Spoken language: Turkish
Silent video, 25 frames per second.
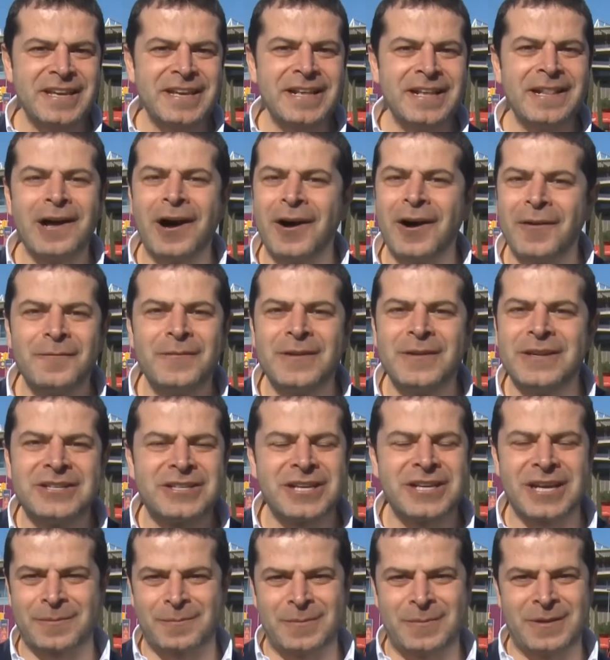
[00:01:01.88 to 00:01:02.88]
ilham
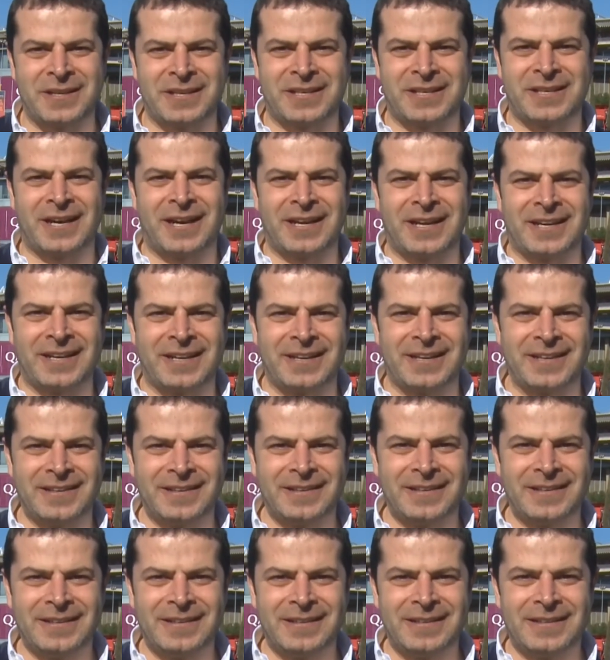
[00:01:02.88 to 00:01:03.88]
verecek bir hikaye.
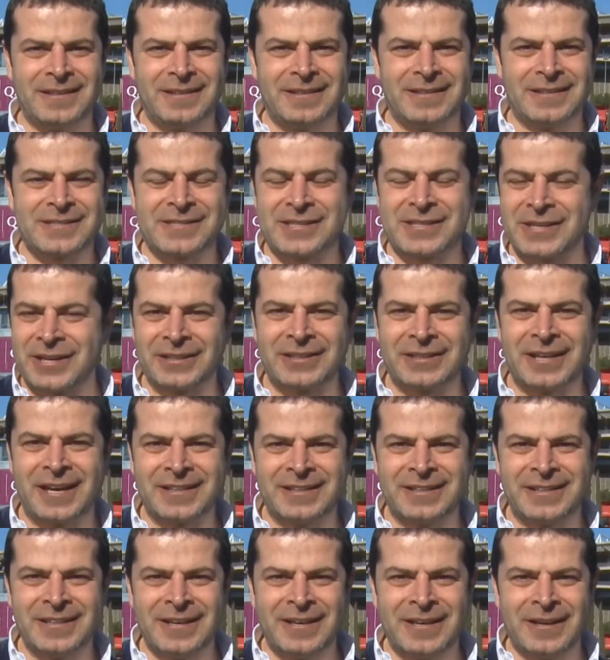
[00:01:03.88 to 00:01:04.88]

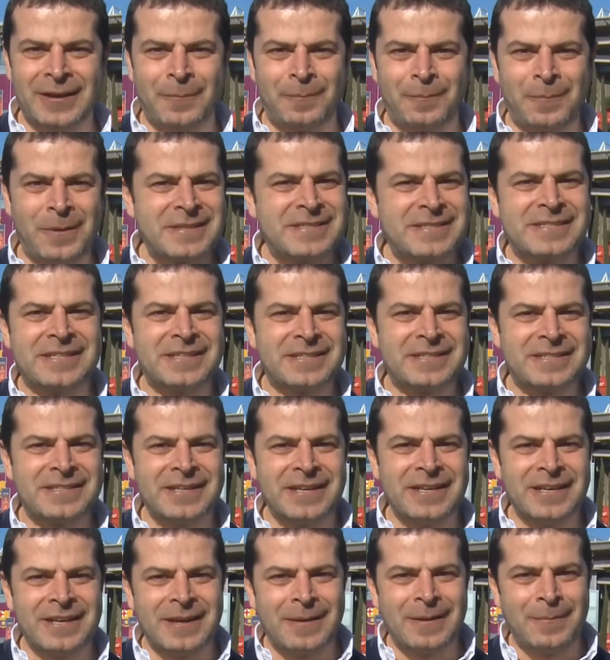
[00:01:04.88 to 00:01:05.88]
Sıradan, basit,
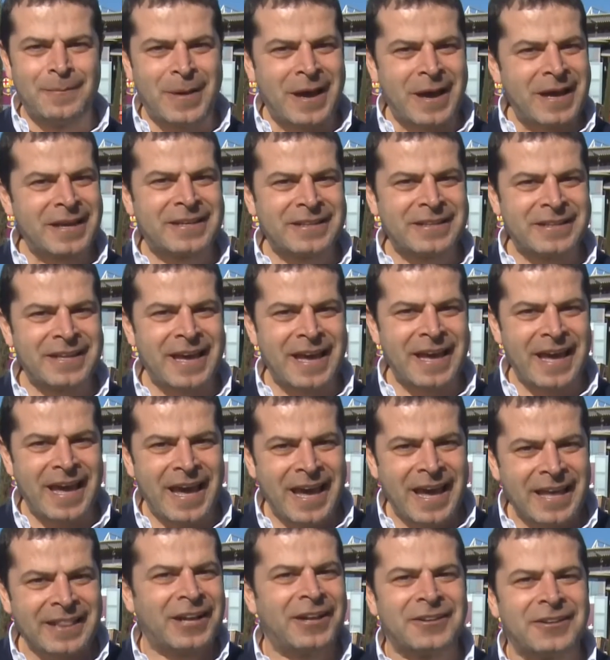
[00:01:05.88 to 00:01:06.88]
belki de
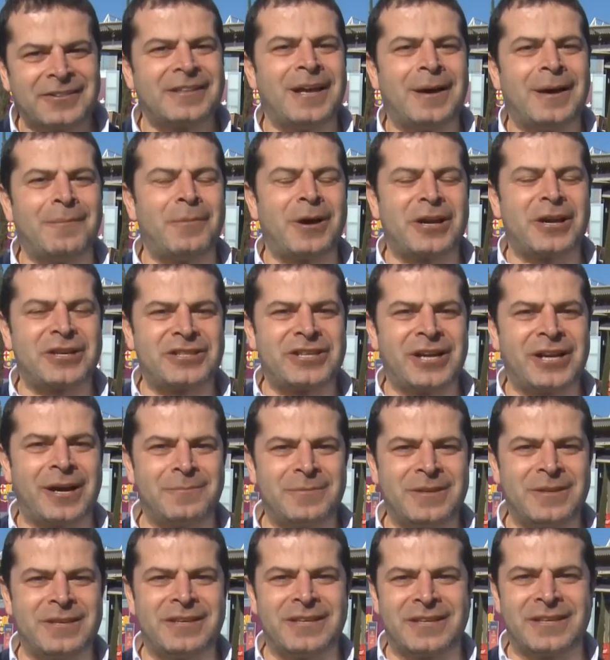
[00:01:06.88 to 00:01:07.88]
en alttan
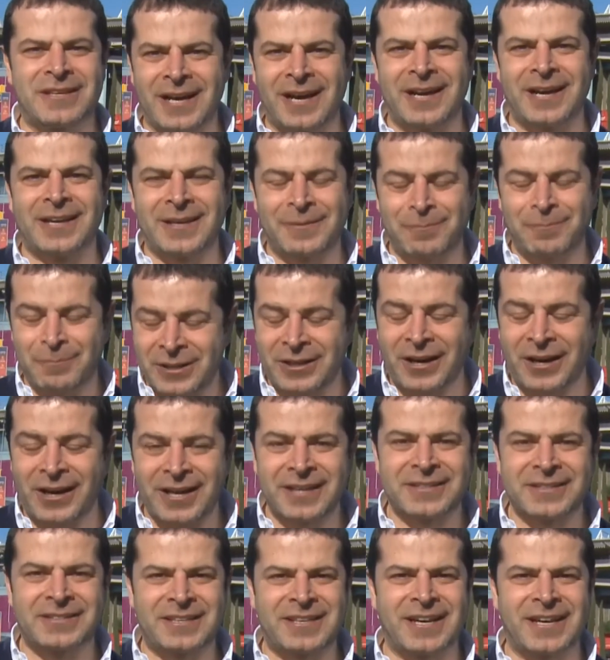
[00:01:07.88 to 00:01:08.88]
başlayan bir hikaye, bir
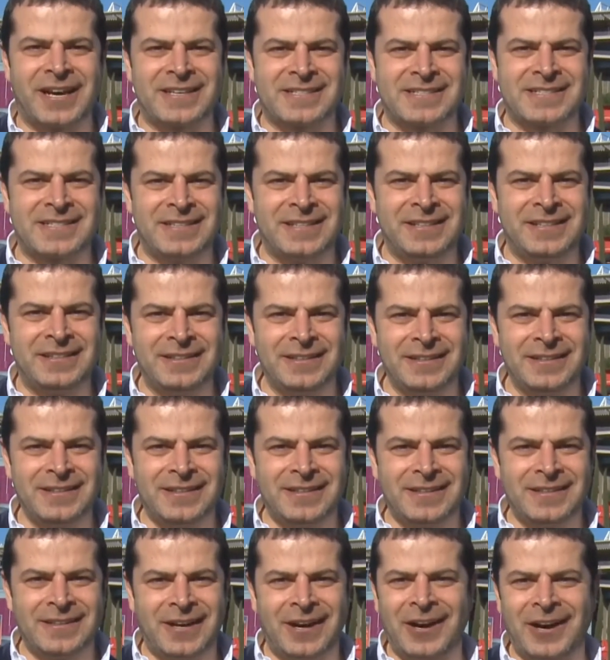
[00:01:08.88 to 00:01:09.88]
hayat hikayesinin
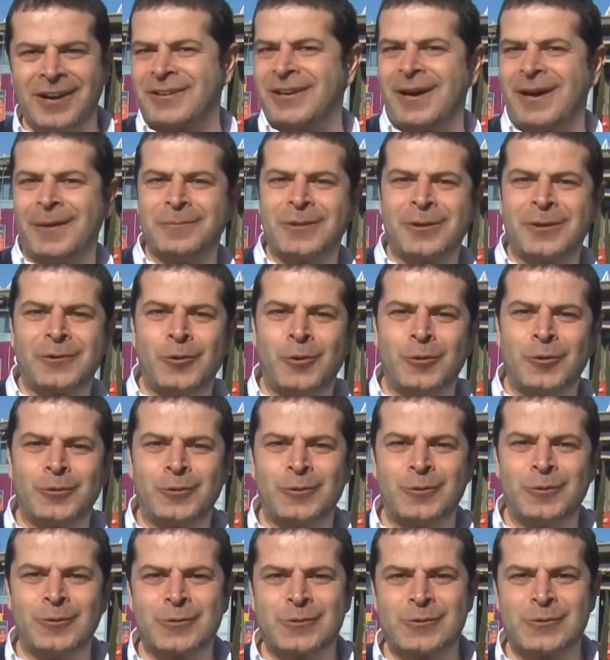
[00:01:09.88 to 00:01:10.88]
arkamda
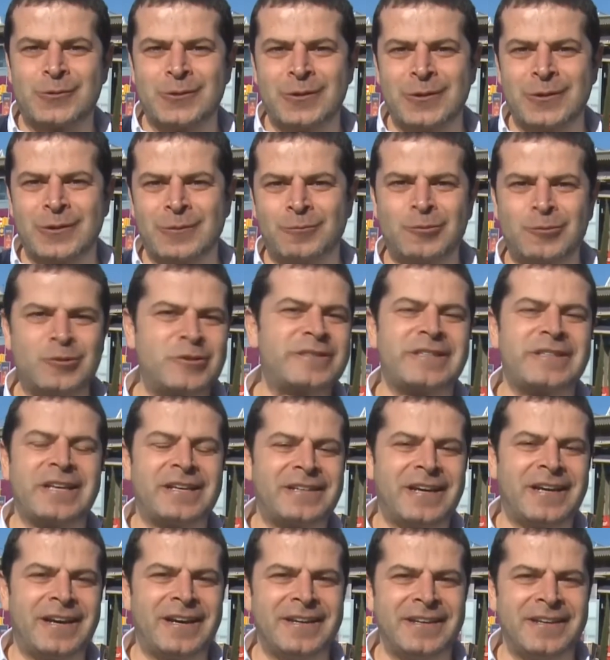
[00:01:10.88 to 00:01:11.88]
gördüğünüz bu
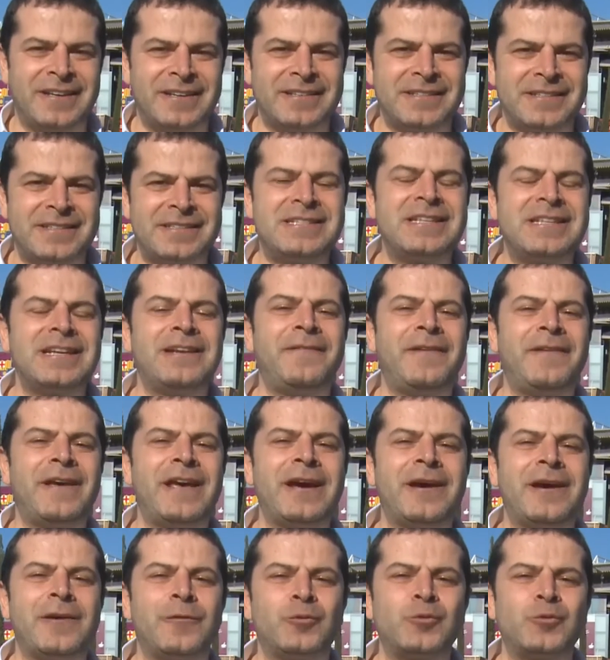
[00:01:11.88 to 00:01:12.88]
stada
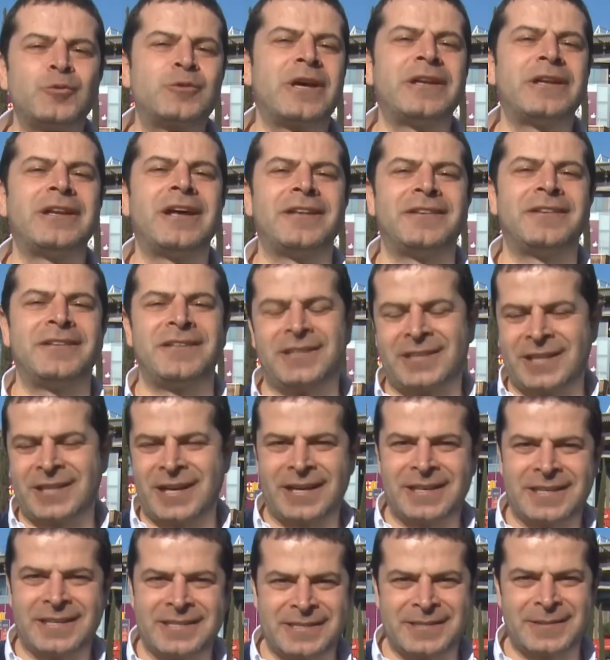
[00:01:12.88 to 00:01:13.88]
zirveye uzanan
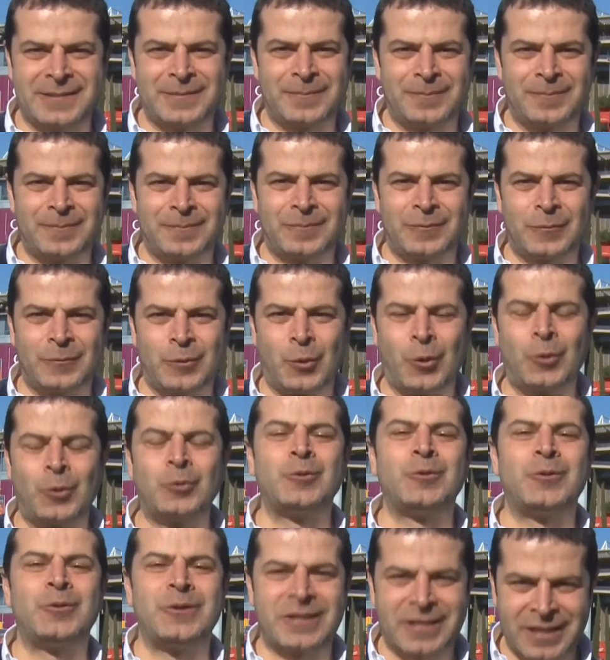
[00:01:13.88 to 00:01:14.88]
hikayesi.
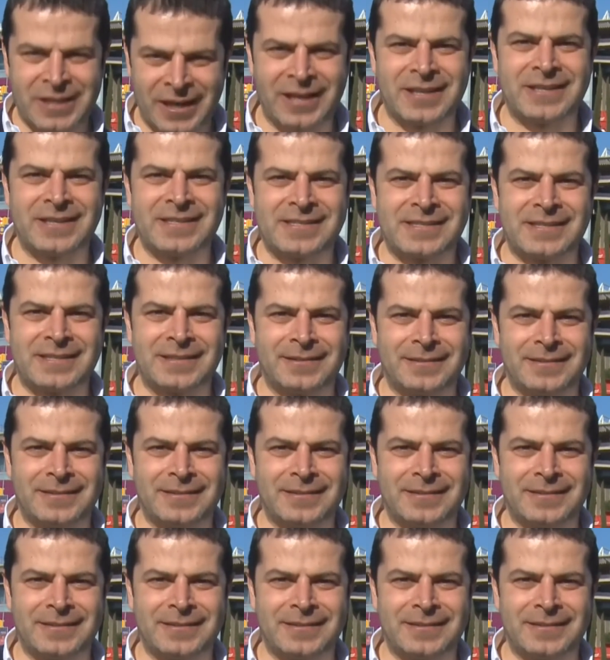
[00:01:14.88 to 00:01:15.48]
Onun hikayesi.